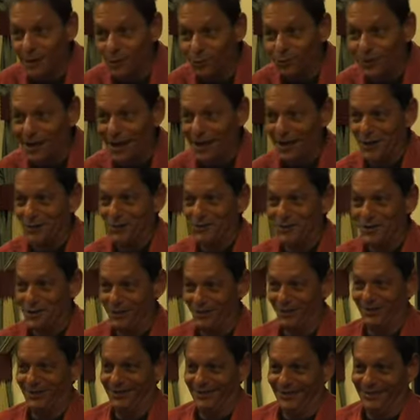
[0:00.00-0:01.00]
A w dodatku
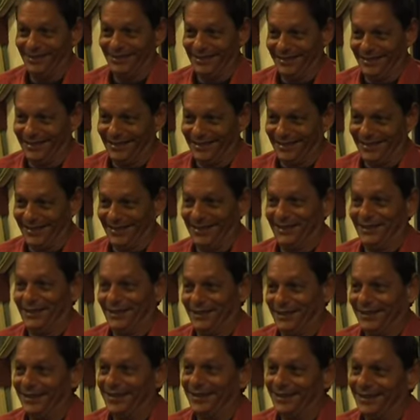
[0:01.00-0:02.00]
będzie następny następna
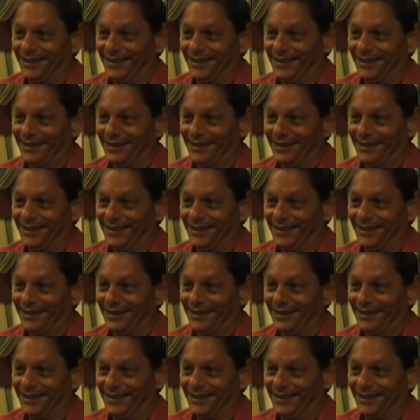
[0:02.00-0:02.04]
debata,